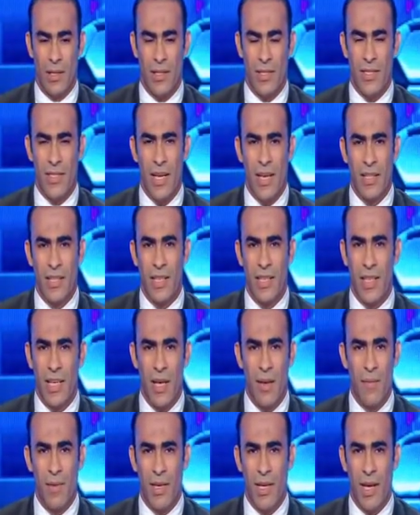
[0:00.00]
للسرد
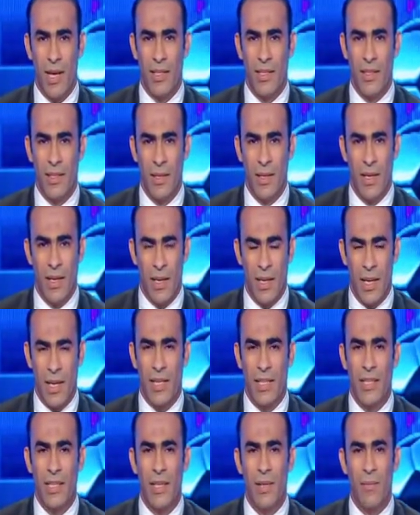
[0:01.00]
الكامل يعني
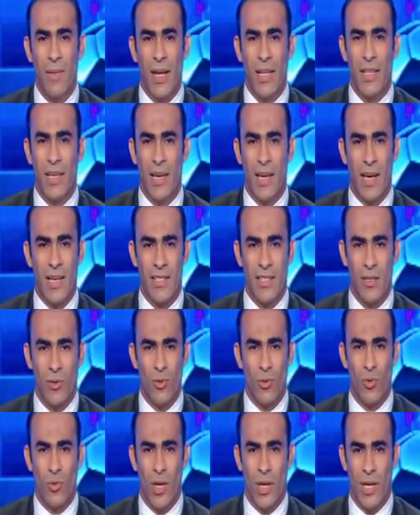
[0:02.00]
لكن للمعنى اللي عايز
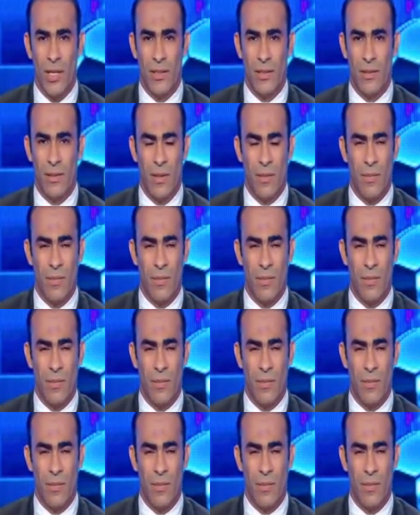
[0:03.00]
اقوله يعني